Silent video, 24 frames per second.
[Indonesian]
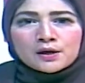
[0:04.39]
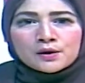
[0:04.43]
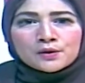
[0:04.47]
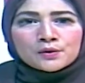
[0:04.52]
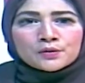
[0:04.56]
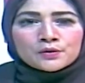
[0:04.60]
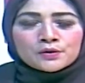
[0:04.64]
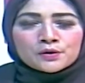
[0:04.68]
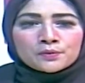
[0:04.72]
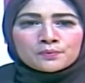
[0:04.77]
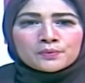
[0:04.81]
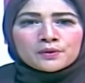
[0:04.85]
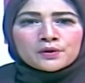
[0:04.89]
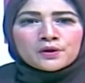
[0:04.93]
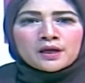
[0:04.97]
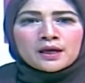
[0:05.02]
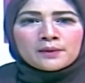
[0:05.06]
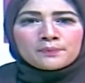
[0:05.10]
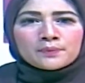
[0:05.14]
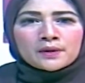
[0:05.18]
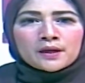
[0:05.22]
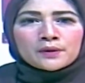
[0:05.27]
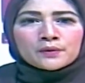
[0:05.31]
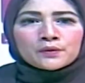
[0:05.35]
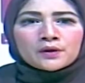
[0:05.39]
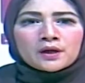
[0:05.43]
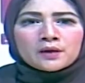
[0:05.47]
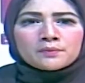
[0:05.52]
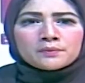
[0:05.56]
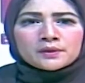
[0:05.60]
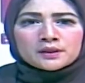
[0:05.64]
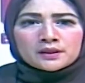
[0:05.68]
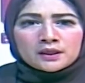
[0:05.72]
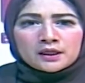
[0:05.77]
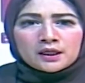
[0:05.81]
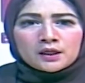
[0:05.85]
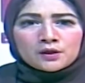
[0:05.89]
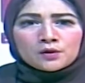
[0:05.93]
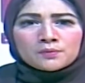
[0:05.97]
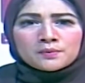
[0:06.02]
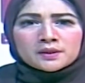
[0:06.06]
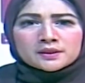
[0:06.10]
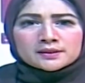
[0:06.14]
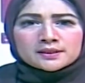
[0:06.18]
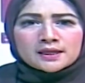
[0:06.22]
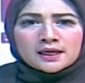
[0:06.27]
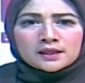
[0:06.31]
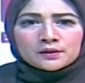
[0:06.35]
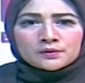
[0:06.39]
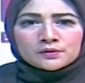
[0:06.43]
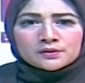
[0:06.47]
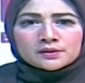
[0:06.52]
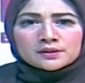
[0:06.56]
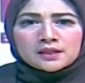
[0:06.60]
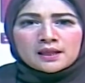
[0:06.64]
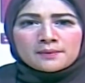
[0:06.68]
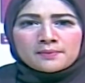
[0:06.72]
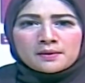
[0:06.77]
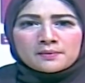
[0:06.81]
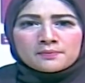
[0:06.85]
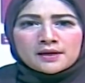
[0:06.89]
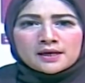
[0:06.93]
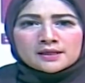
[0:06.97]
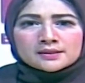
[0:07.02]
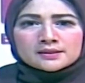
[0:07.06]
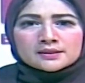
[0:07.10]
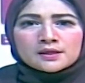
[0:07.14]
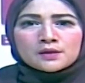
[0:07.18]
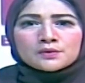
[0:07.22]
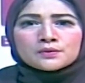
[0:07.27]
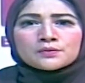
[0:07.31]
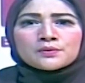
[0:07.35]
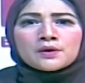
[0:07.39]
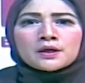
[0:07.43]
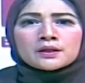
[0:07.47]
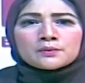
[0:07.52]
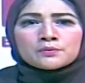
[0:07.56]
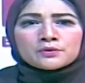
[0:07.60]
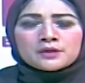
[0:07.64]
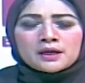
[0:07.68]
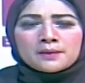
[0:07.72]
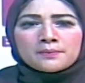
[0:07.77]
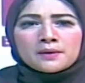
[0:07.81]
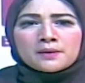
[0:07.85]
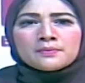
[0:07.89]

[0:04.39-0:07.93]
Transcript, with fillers: untuk menolak peraturan menteri nomor 118 tahun 2018